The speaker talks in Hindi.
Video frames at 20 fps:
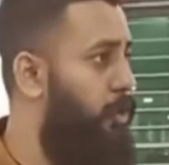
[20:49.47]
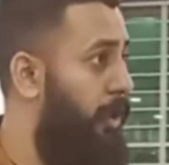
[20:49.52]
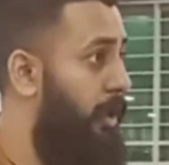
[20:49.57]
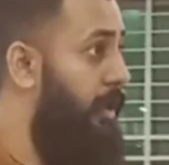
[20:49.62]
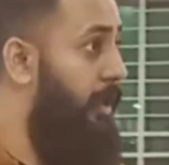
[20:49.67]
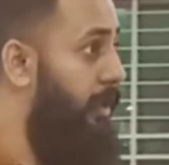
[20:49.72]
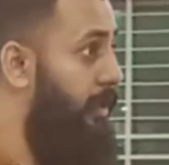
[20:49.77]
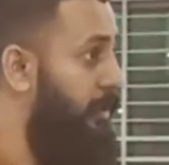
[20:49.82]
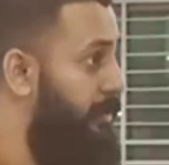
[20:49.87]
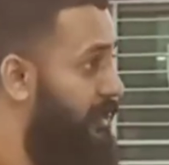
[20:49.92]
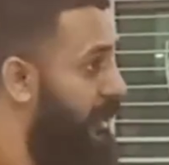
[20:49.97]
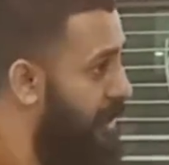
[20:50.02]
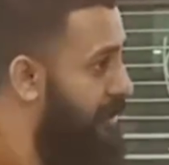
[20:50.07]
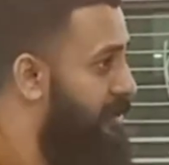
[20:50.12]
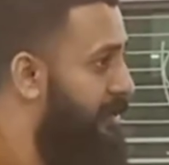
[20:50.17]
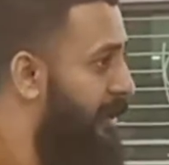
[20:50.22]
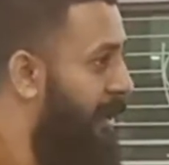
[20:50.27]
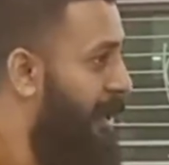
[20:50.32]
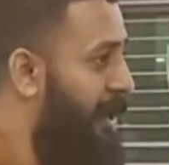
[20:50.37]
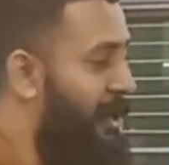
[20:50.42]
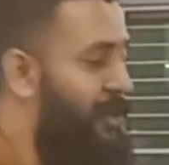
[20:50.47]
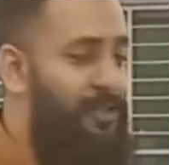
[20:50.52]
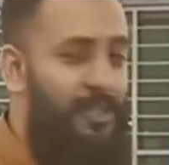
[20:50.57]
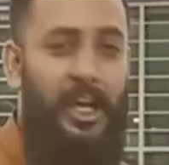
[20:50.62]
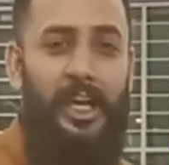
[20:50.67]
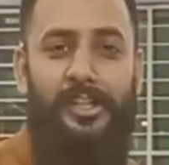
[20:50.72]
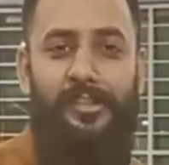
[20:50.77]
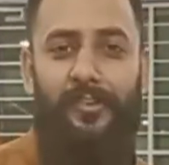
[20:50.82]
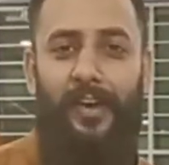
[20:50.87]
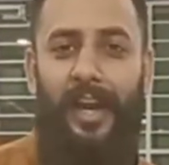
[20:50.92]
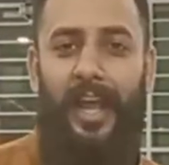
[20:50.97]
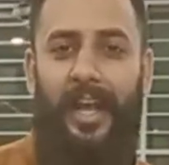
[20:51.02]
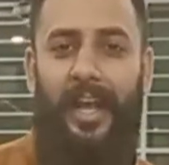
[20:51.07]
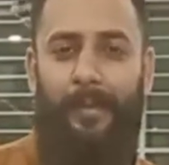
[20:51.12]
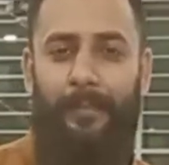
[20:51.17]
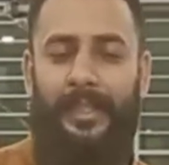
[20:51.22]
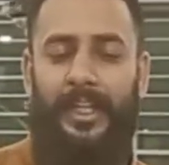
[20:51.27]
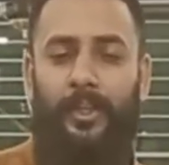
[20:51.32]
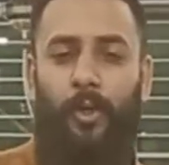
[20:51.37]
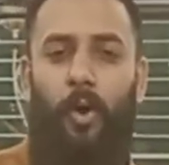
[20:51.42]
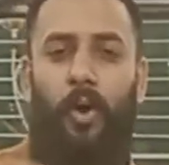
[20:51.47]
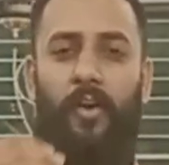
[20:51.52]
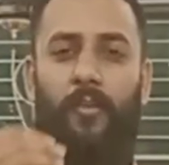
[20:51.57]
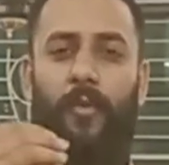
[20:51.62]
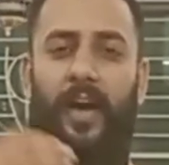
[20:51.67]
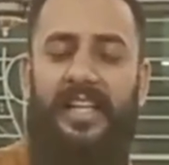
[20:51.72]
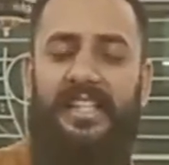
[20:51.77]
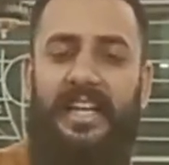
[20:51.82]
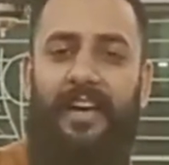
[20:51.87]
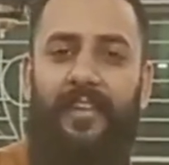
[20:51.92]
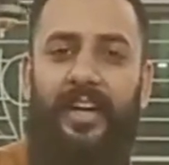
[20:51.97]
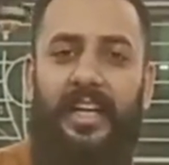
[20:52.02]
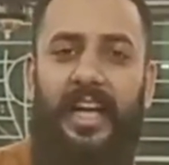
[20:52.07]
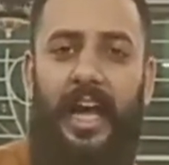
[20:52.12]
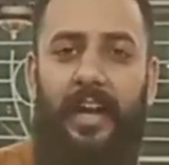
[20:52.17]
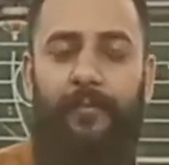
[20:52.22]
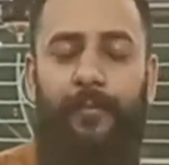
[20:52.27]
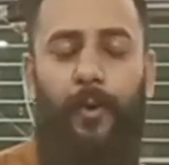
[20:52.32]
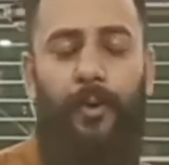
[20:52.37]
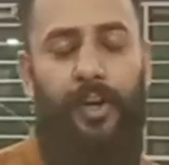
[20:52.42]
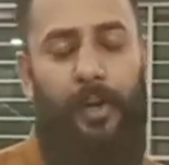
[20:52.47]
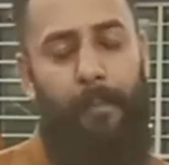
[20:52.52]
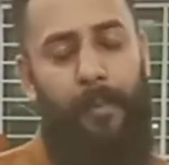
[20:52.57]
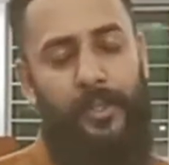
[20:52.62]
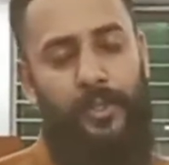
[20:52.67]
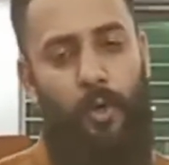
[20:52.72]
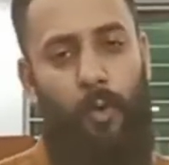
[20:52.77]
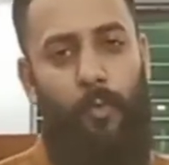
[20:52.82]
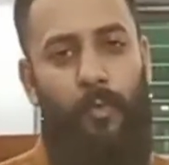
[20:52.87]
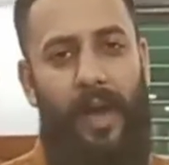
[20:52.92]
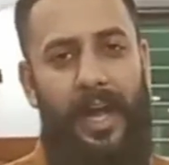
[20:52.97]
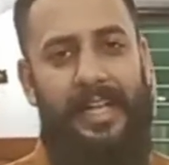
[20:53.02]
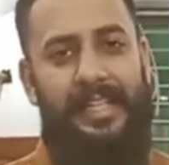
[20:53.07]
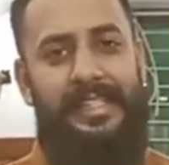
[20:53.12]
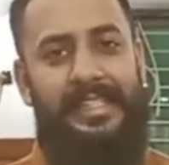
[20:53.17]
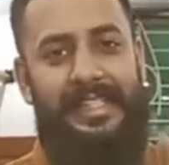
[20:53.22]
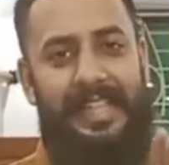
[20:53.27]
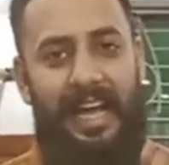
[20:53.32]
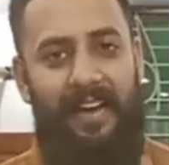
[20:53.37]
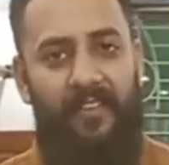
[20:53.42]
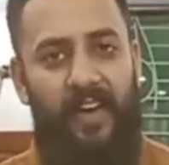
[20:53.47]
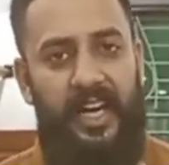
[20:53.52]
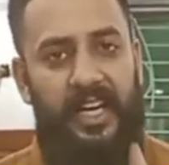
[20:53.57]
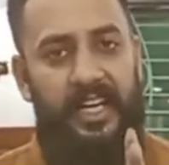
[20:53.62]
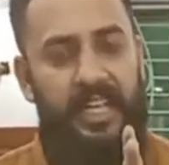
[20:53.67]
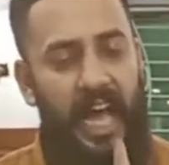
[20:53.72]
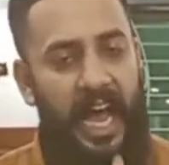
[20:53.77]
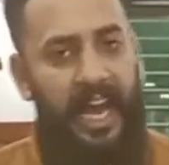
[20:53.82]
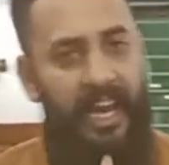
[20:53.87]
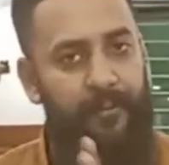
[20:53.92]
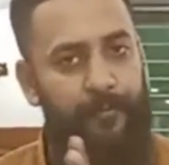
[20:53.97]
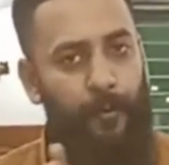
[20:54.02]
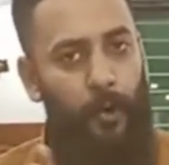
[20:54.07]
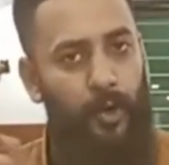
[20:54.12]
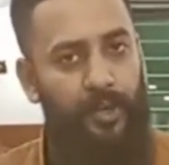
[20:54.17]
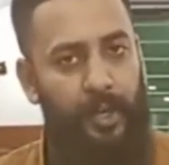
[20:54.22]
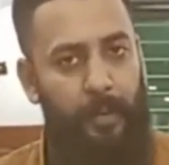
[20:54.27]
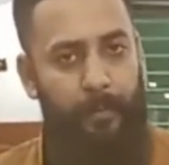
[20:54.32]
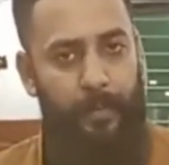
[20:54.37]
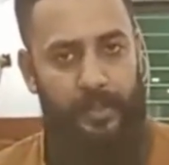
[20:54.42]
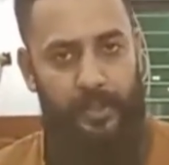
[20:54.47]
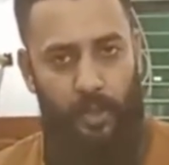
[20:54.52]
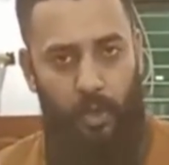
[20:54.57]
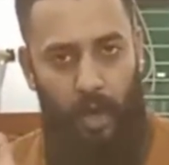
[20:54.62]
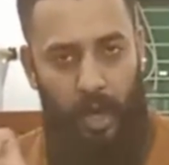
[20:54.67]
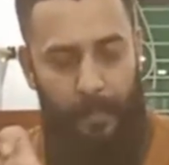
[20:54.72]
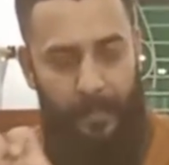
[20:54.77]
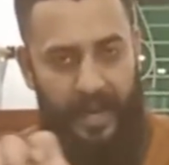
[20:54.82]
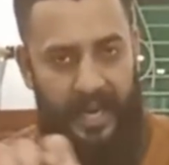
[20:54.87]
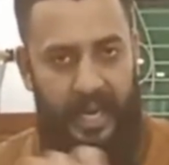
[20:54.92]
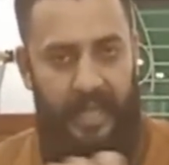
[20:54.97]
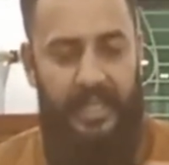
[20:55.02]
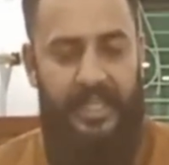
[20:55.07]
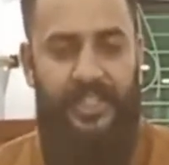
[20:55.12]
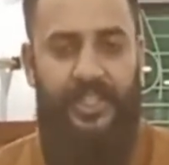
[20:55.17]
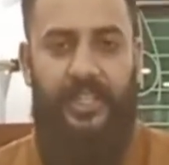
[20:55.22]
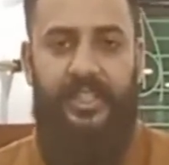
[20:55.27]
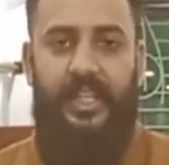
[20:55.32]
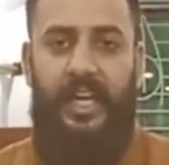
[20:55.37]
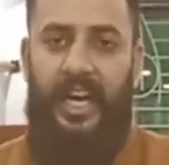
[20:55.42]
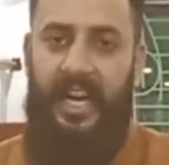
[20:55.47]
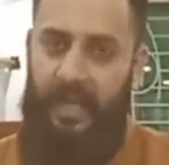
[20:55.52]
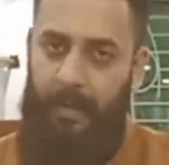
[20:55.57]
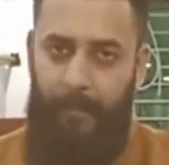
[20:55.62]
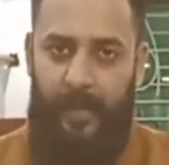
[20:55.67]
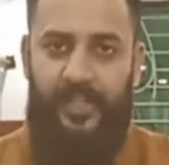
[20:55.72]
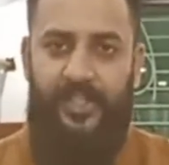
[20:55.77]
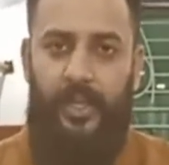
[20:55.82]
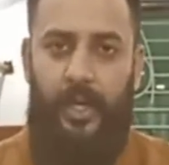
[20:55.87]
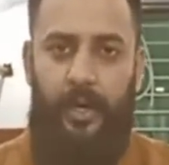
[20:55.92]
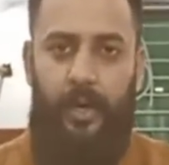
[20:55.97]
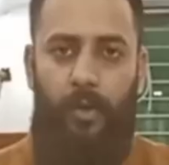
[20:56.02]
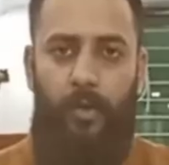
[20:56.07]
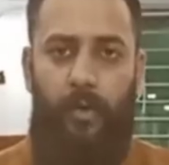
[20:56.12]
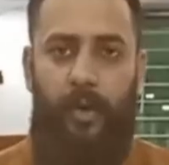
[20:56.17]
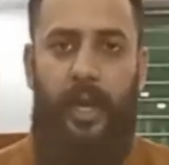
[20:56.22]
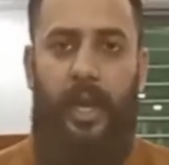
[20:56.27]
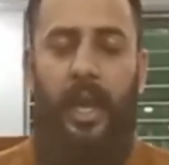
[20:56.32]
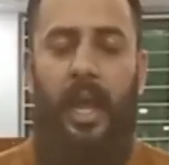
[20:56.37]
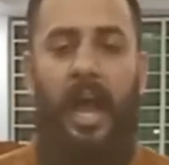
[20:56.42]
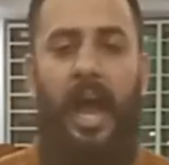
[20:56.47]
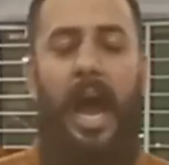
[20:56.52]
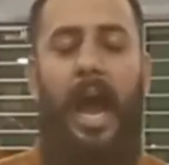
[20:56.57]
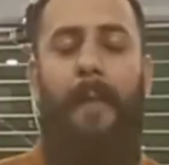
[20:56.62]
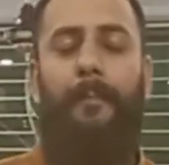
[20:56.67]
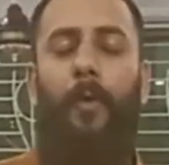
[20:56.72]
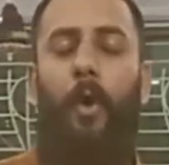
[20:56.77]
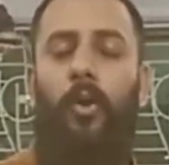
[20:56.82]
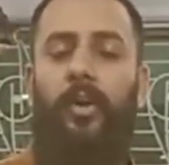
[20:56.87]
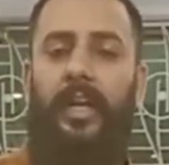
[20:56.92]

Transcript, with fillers: सॉरी सिक्स बताता हूँ और वन सेवन नाइन वन सेवन नाइन फोर ट्रिपल जीरो हमारा नीचे सारे चल रहे होंगे आप